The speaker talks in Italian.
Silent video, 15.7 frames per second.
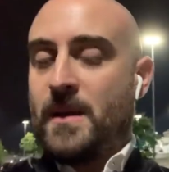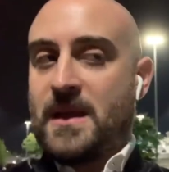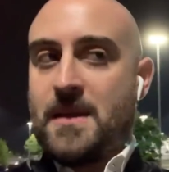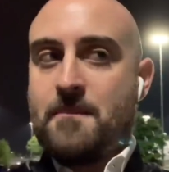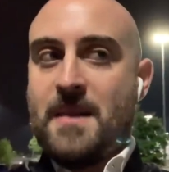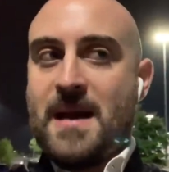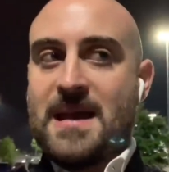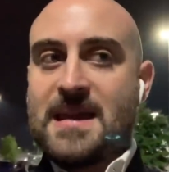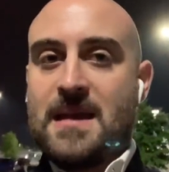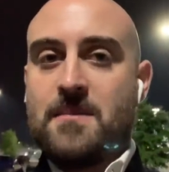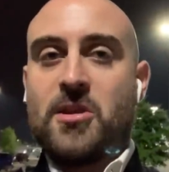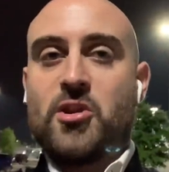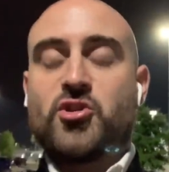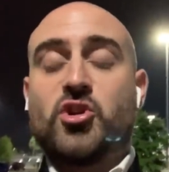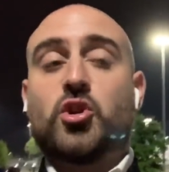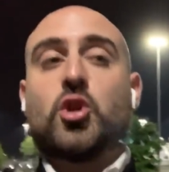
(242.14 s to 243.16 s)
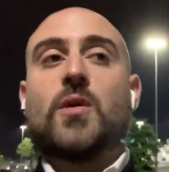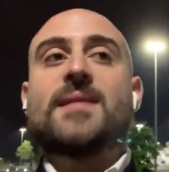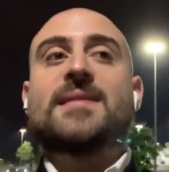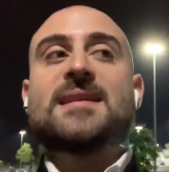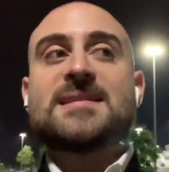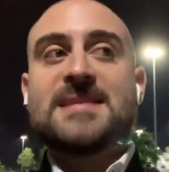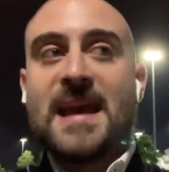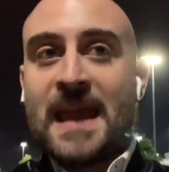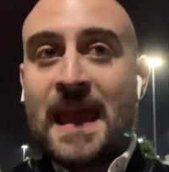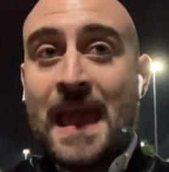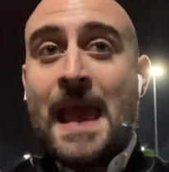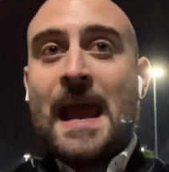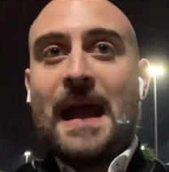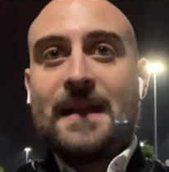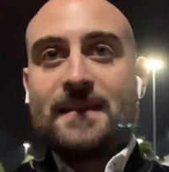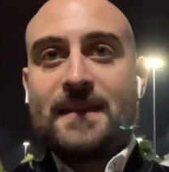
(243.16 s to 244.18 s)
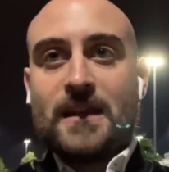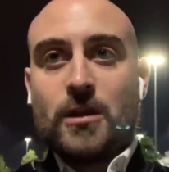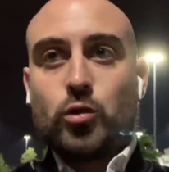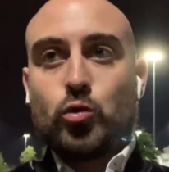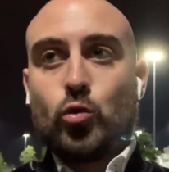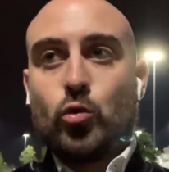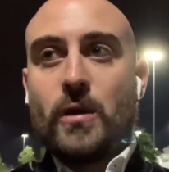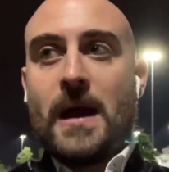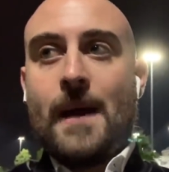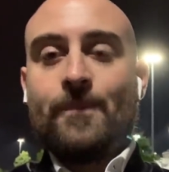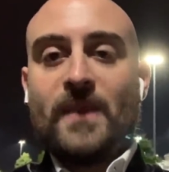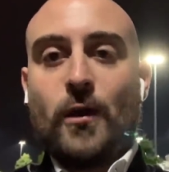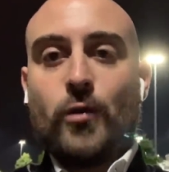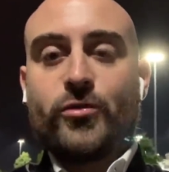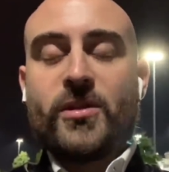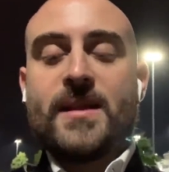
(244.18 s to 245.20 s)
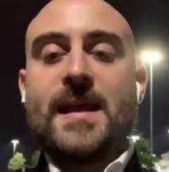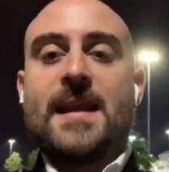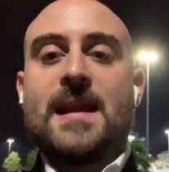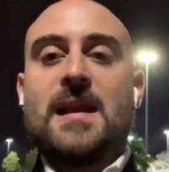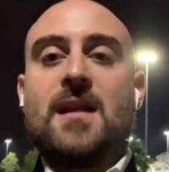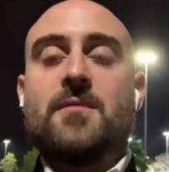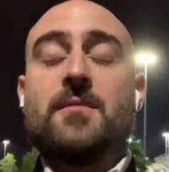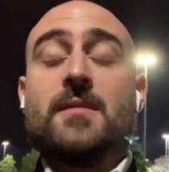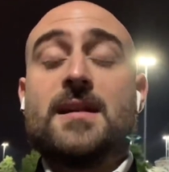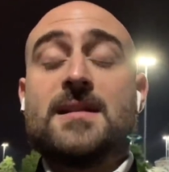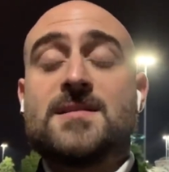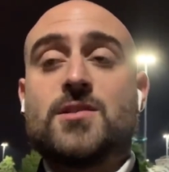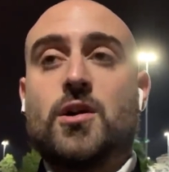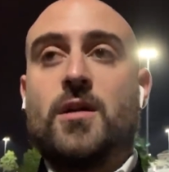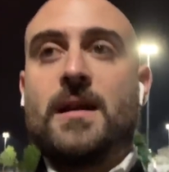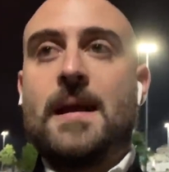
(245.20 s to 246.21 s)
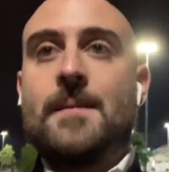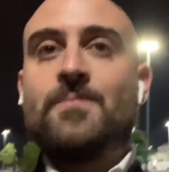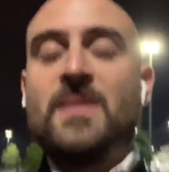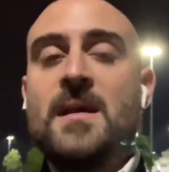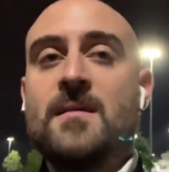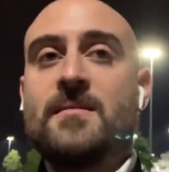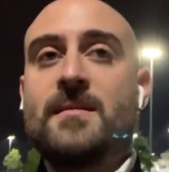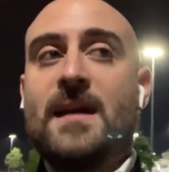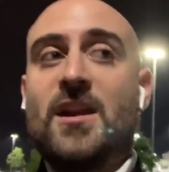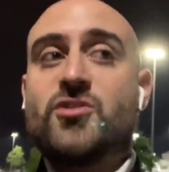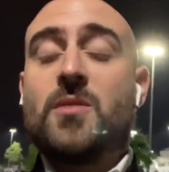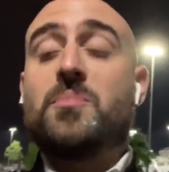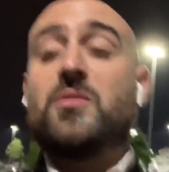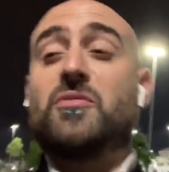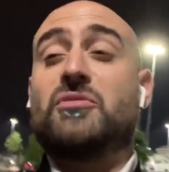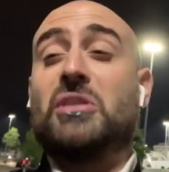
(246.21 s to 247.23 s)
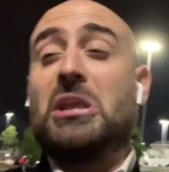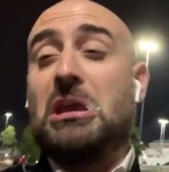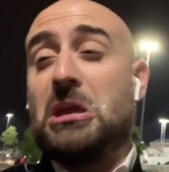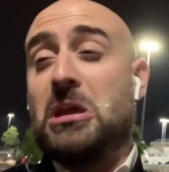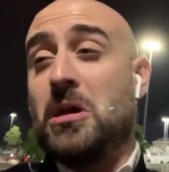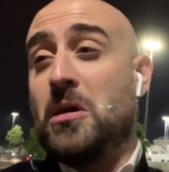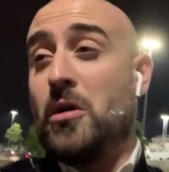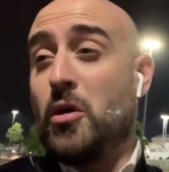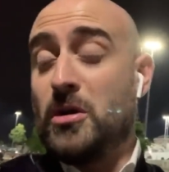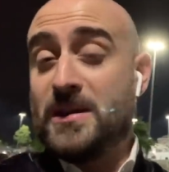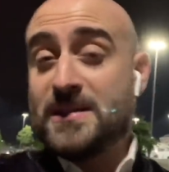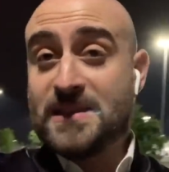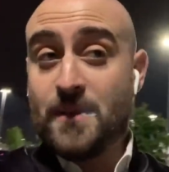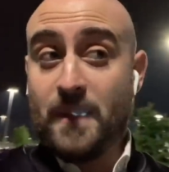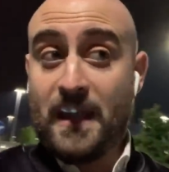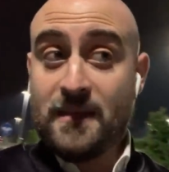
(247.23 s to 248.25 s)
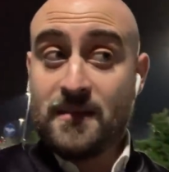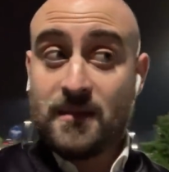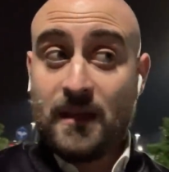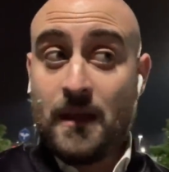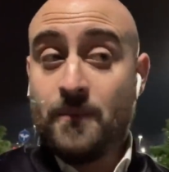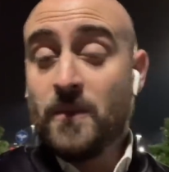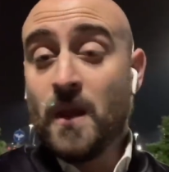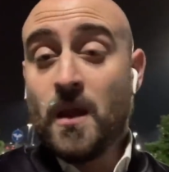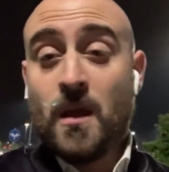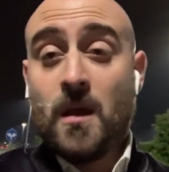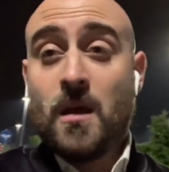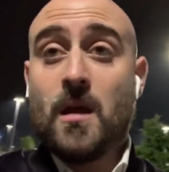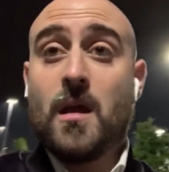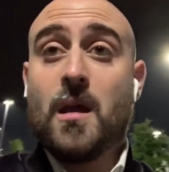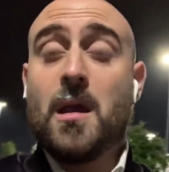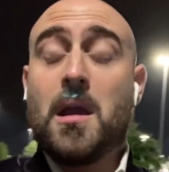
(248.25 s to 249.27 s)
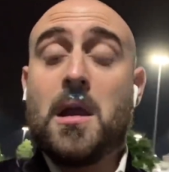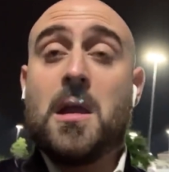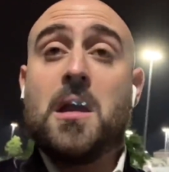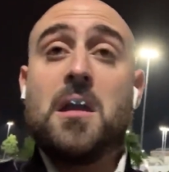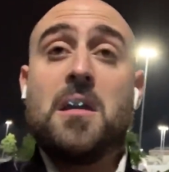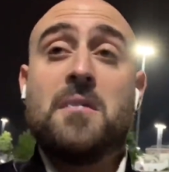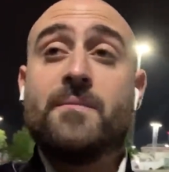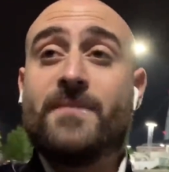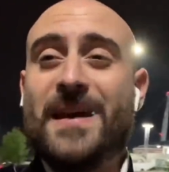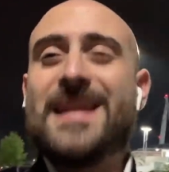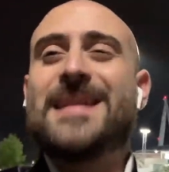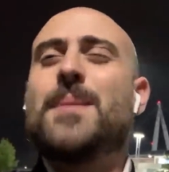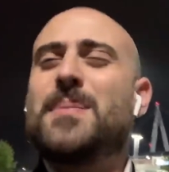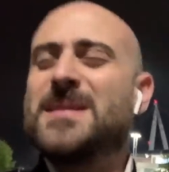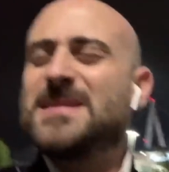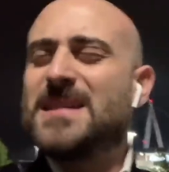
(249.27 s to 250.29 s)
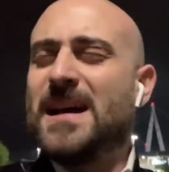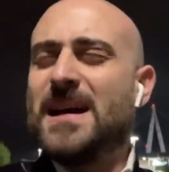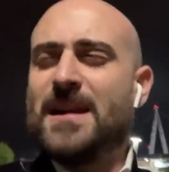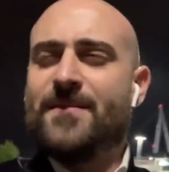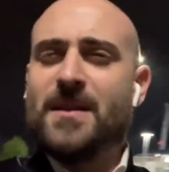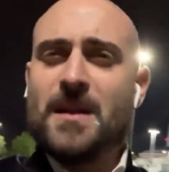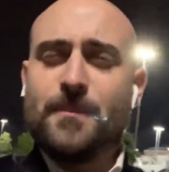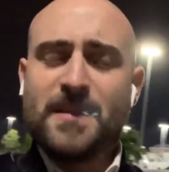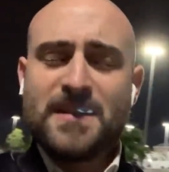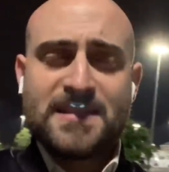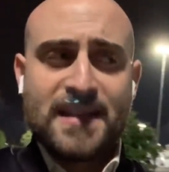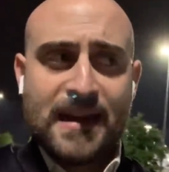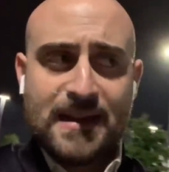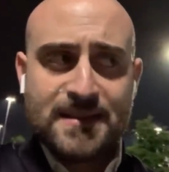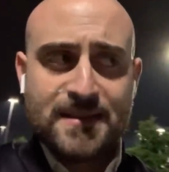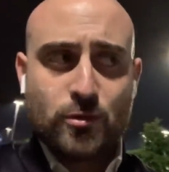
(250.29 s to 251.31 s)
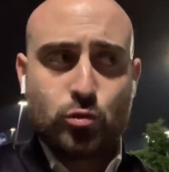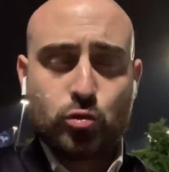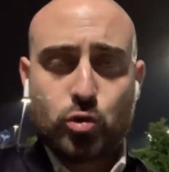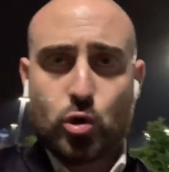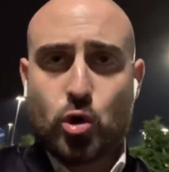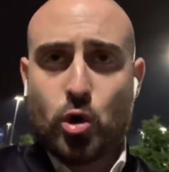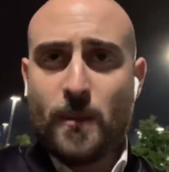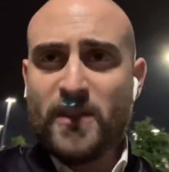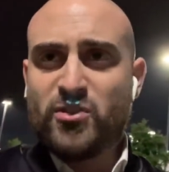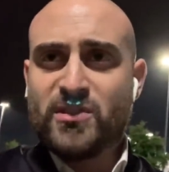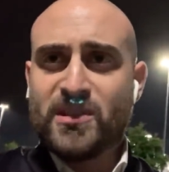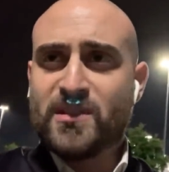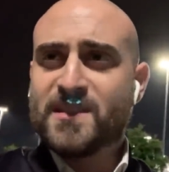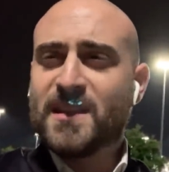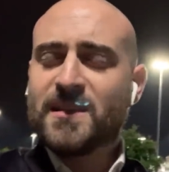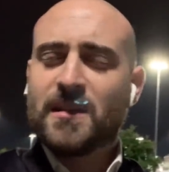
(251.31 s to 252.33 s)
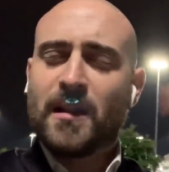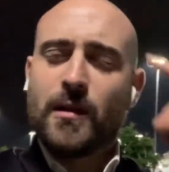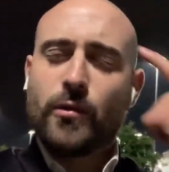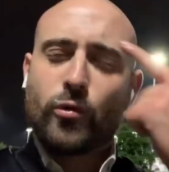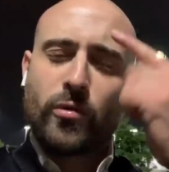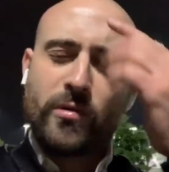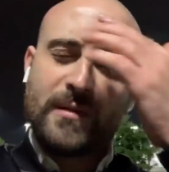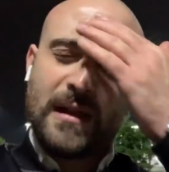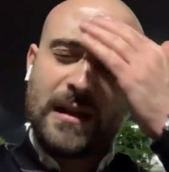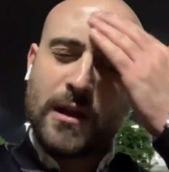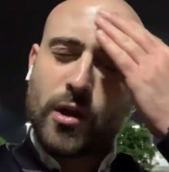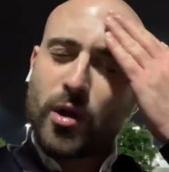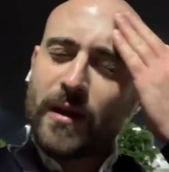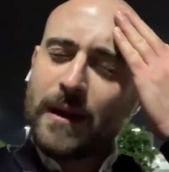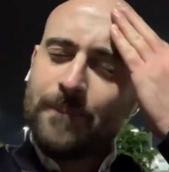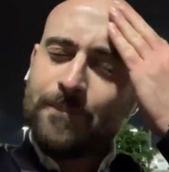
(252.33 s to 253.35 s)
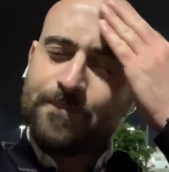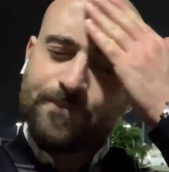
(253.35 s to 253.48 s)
che manca nel 1996, addirittura ottenere l'eliminazione dalla Champions League, onestamente eh, viene da pensare, viene da pensare innanzitutto come ci siano stati degli, degli errori